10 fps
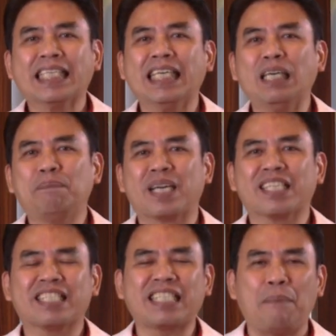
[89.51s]

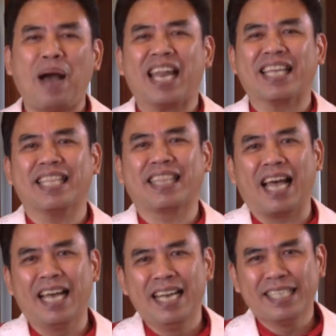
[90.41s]
kebersamaan
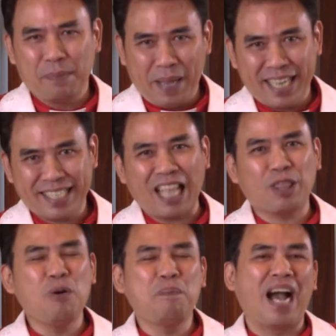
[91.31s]
kita sebagai
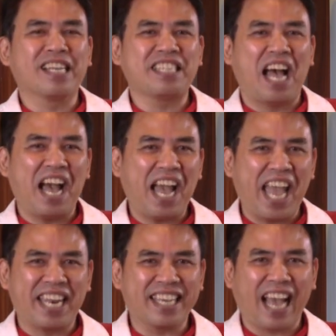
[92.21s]
satu bangsa
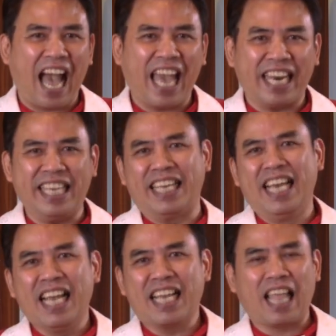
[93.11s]
NKRI.